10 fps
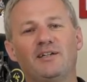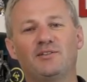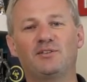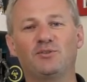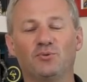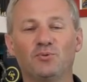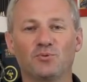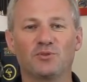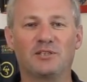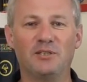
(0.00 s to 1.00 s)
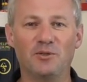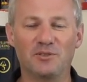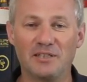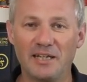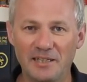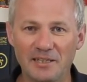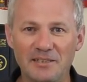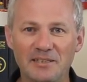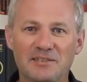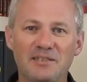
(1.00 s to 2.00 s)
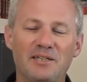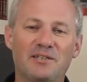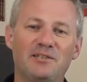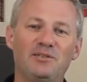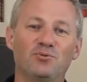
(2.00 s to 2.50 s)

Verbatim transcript: saison, donc euh, c'est la dernière, c'est qui.